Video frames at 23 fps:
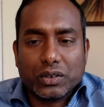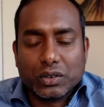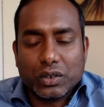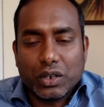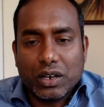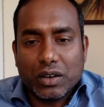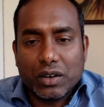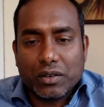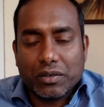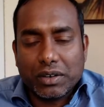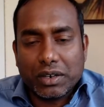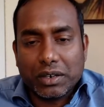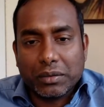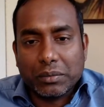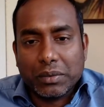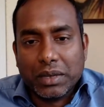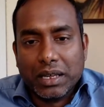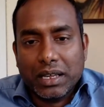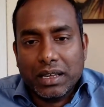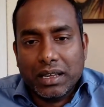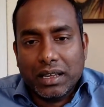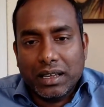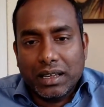என்று சொல்ல வேண்டும்
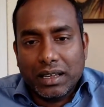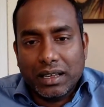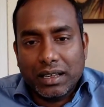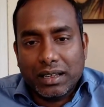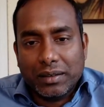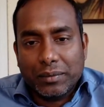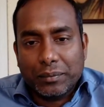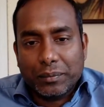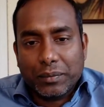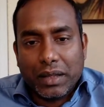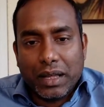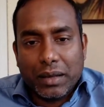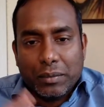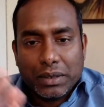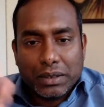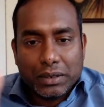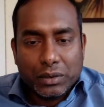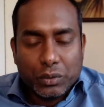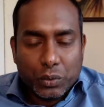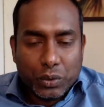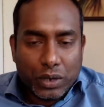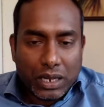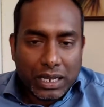
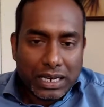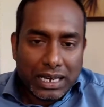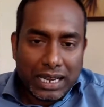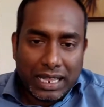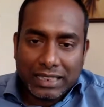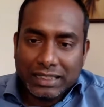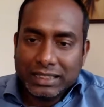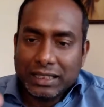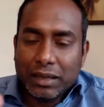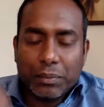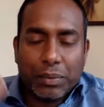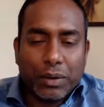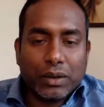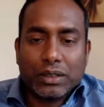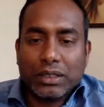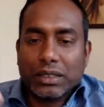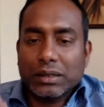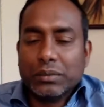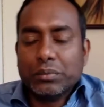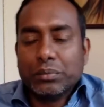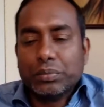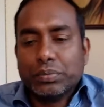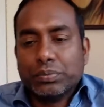நமது உடல் எந்த
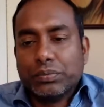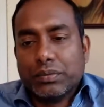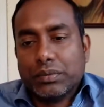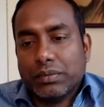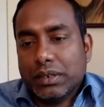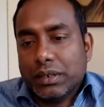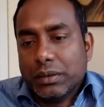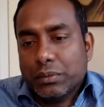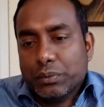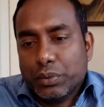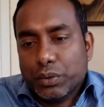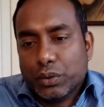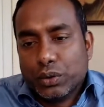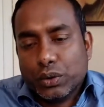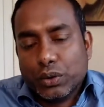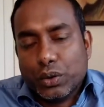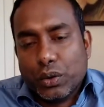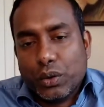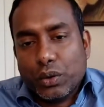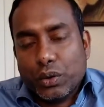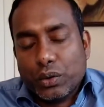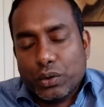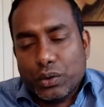பகுதியும்
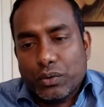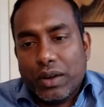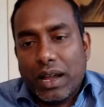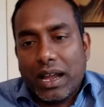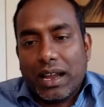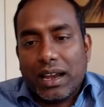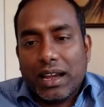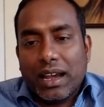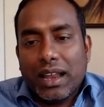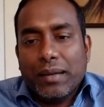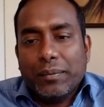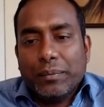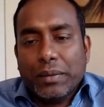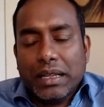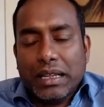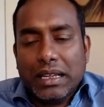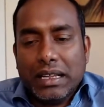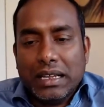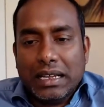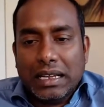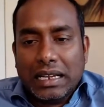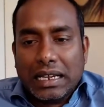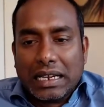புற்றுநோய் உருவாகலாம்
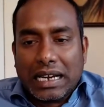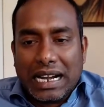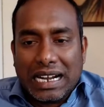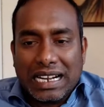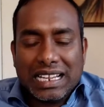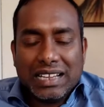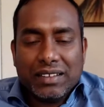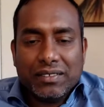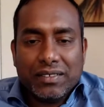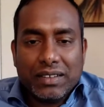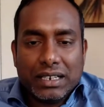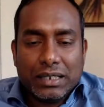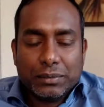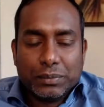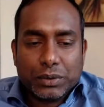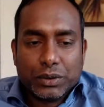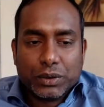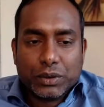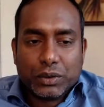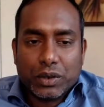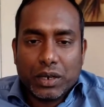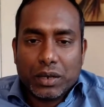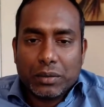கணே வழி
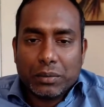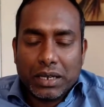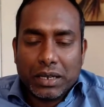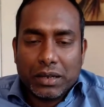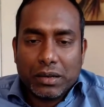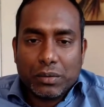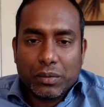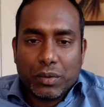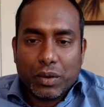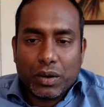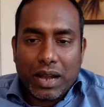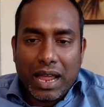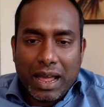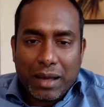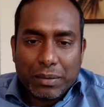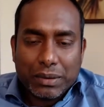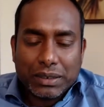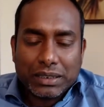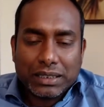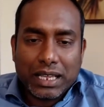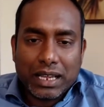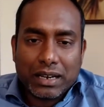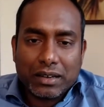புற்றுநோய் மிகவும் ஒரு
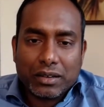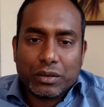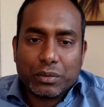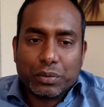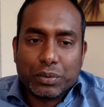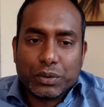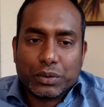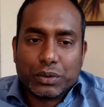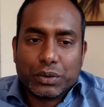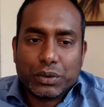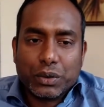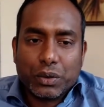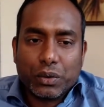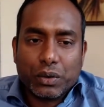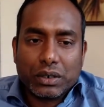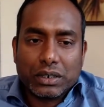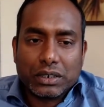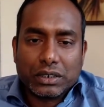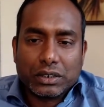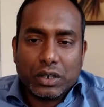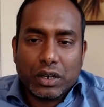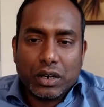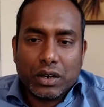ஆபத்தான ஒரு புற்றுநோய்
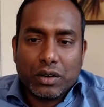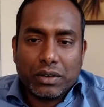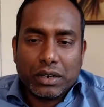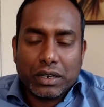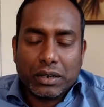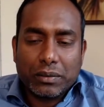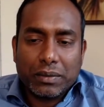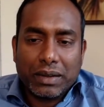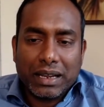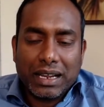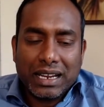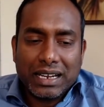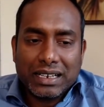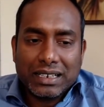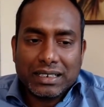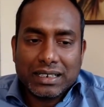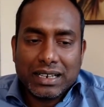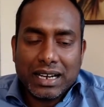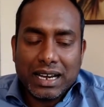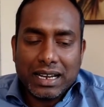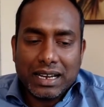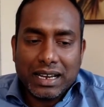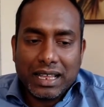என்று சொல்ல வேண்டும்
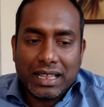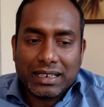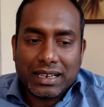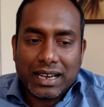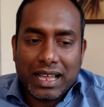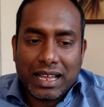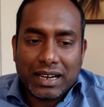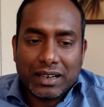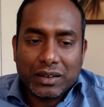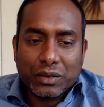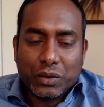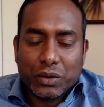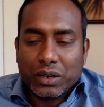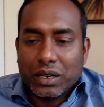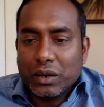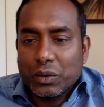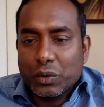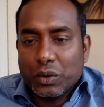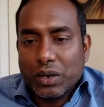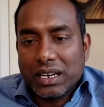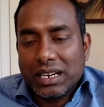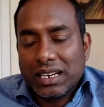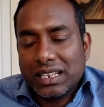ஏனென்றால் அதன்
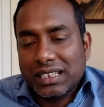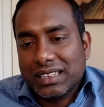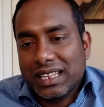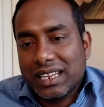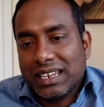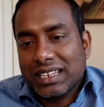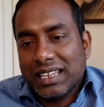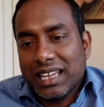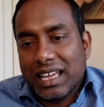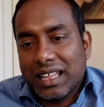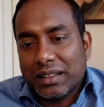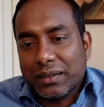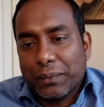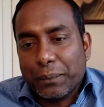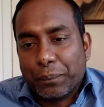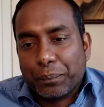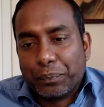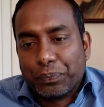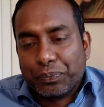அறிகுறிகள் உடனே தெரியாது